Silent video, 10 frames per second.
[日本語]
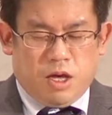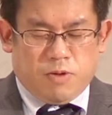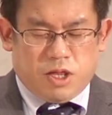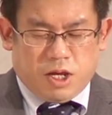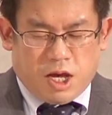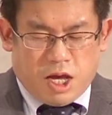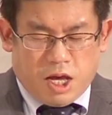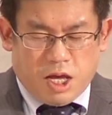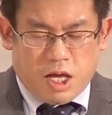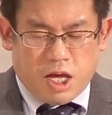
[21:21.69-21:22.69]
道
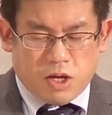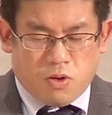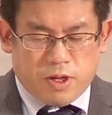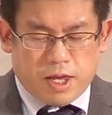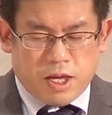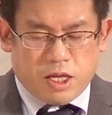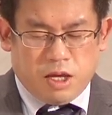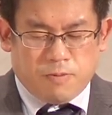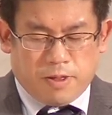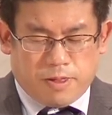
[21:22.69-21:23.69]
が用意されて
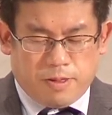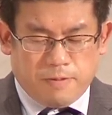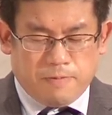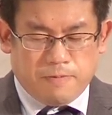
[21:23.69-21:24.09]
います。